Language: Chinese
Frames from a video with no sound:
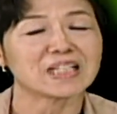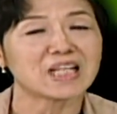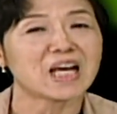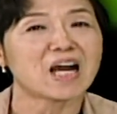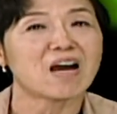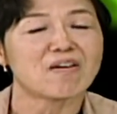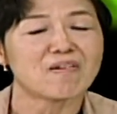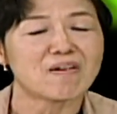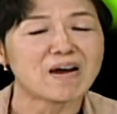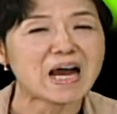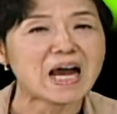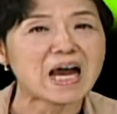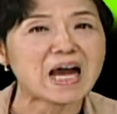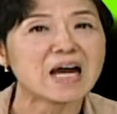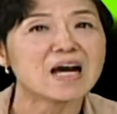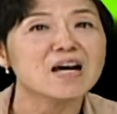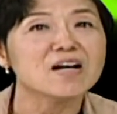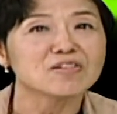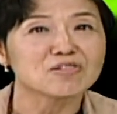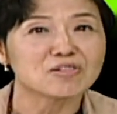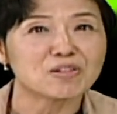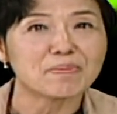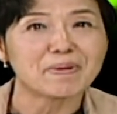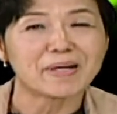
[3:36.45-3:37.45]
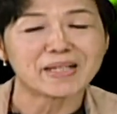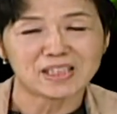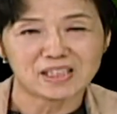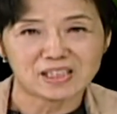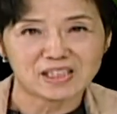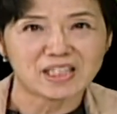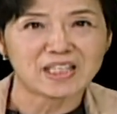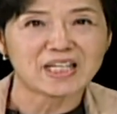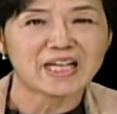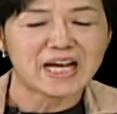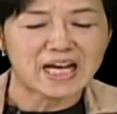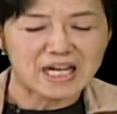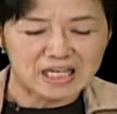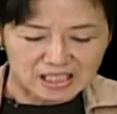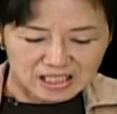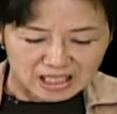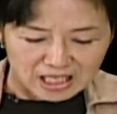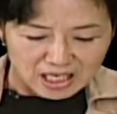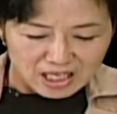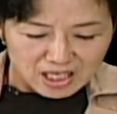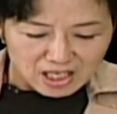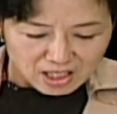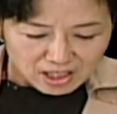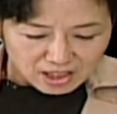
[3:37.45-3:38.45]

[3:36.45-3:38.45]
要啊，对不对？这两个。